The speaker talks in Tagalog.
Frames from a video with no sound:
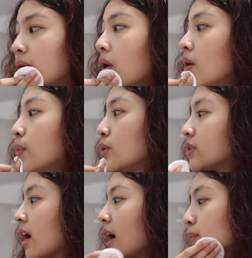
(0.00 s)

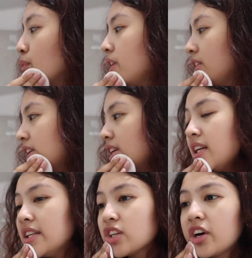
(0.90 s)
Almost kaamoy
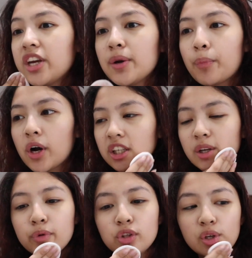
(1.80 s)
ni Sun and Park
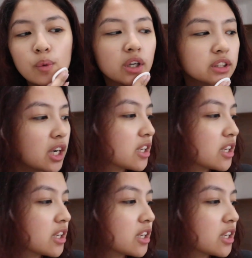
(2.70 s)
na beauty water.